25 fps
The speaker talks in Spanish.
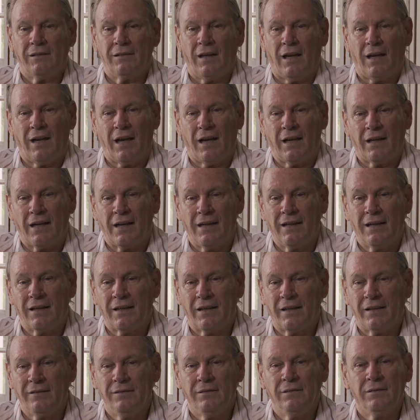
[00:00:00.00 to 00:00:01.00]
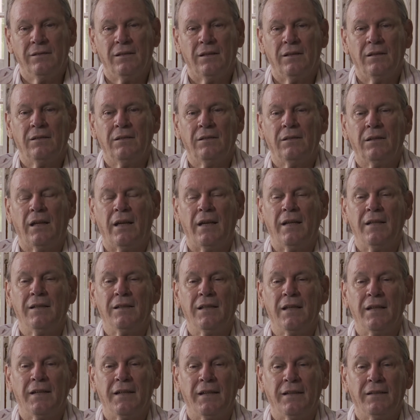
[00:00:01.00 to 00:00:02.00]
a la gran red que es
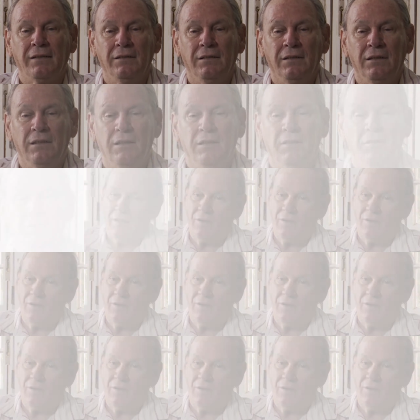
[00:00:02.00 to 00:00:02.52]
Internet.